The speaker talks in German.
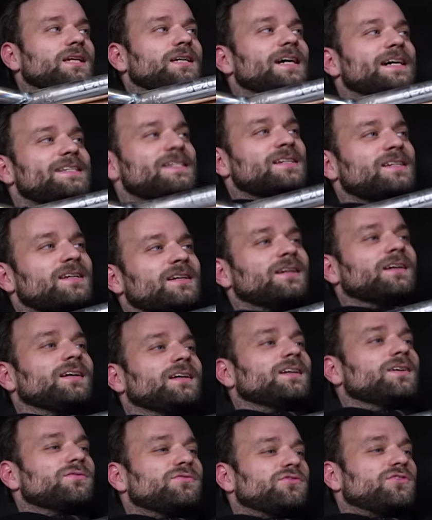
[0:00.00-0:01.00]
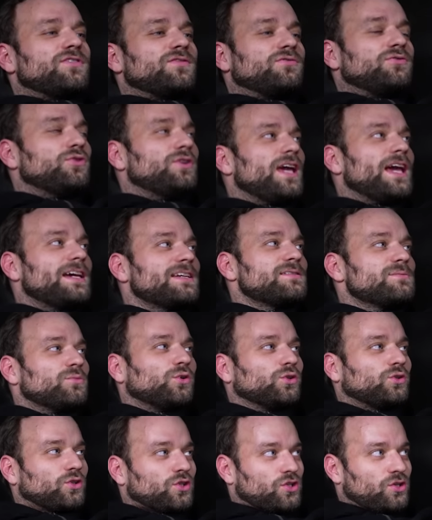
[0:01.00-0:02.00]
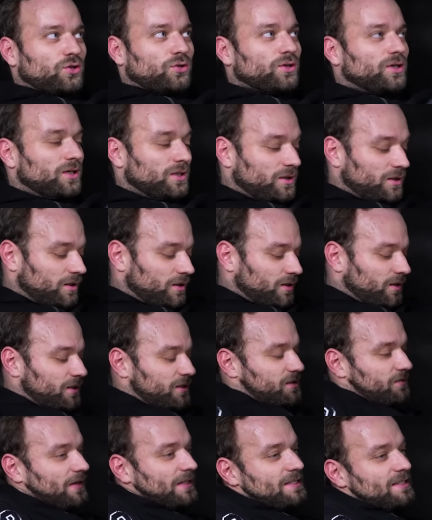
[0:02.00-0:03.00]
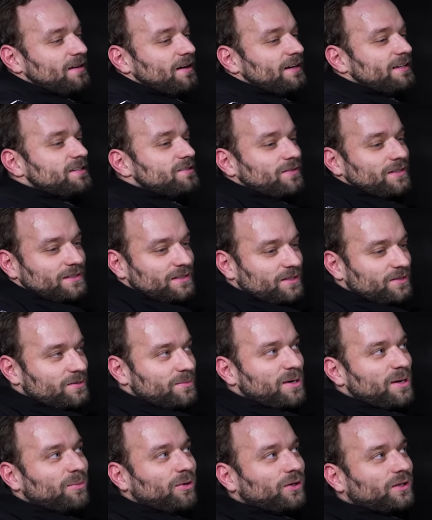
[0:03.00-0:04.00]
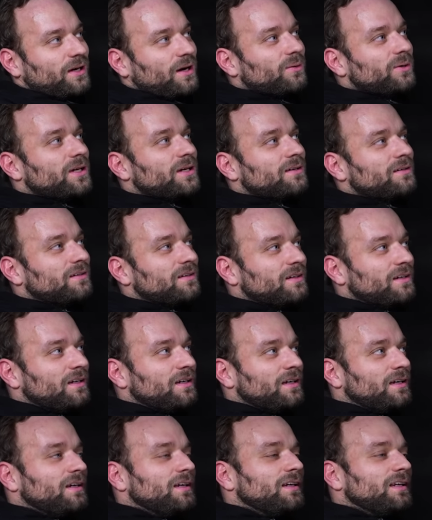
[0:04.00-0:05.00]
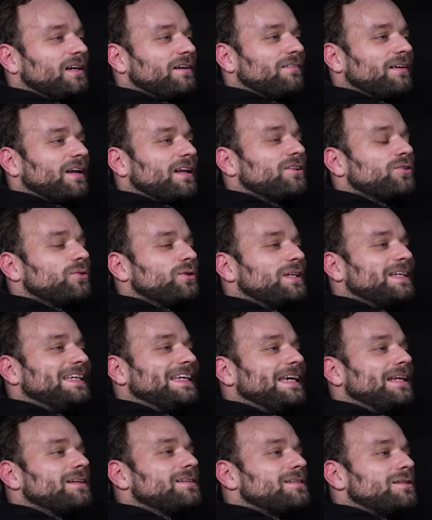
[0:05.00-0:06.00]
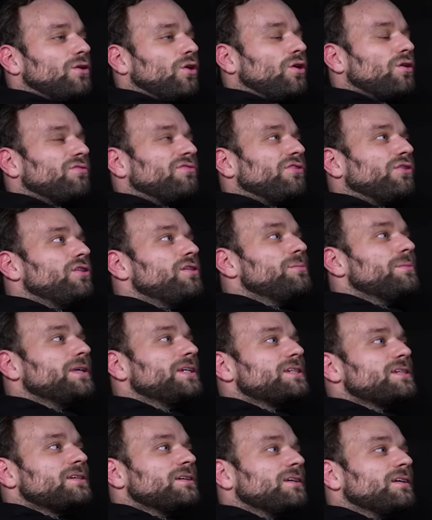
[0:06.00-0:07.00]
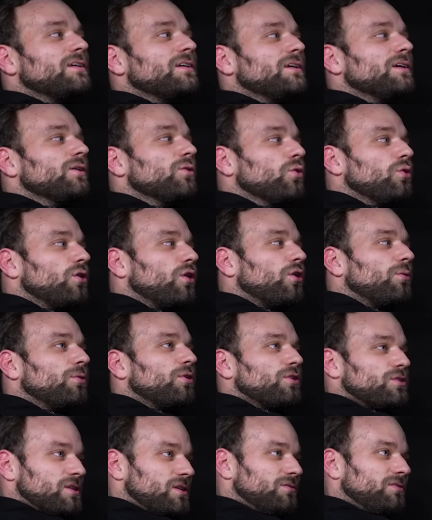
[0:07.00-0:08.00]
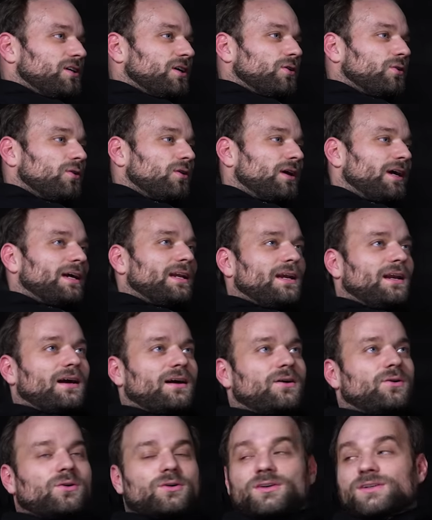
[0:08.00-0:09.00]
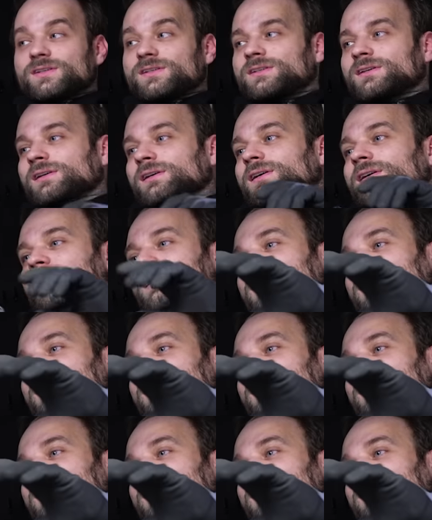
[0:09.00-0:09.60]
als ich für die Essen Motor Show 2021 zusammengebaut habe Mhm. Da war natürlich jedes Loch voll mit Hohlraumkonservierung, Entlackungs, oh.